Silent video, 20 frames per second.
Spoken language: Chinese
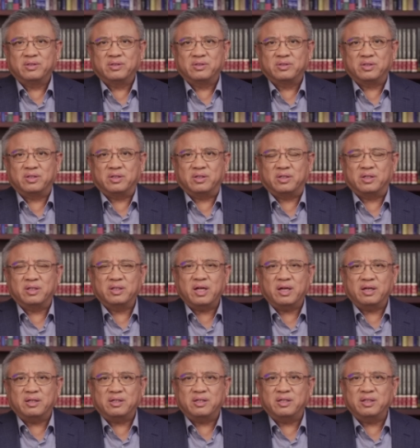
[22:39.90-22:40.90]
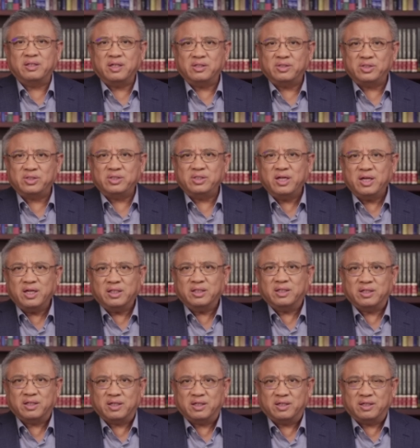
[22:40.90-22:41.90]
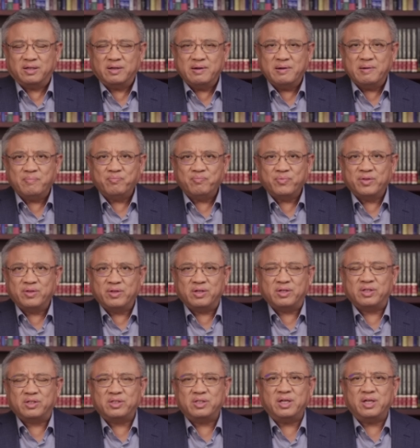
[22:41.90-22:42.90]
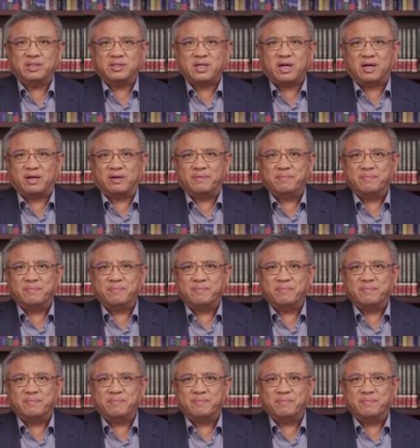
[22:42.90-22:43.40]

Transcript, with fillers: 这个核弹核弹试验的那个那些试验场。